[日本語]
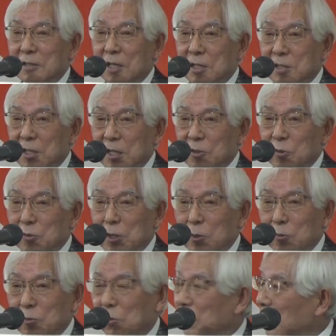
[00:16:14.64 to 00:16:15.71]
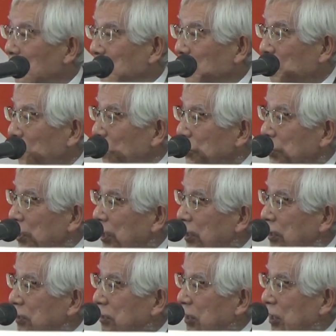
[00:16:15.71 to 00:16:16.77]
大体どんなことをお知り合
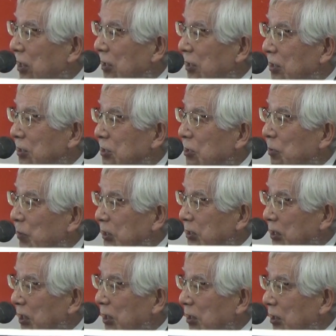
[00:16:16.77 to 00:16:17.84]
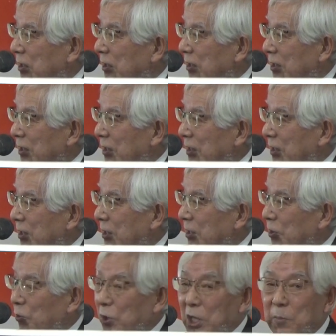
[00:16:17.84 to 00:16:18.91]
いですか知ってますか
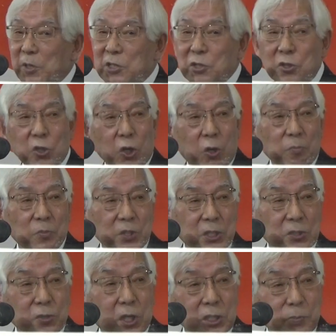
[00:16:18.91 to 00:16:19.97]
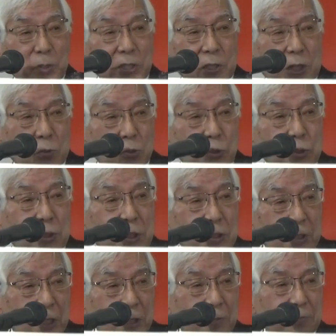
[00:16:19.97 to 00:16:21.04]
米山事業いつ始まったご存知で
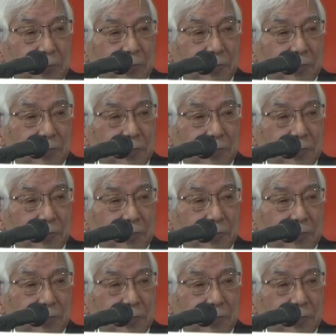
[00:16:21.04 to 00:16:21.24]
すか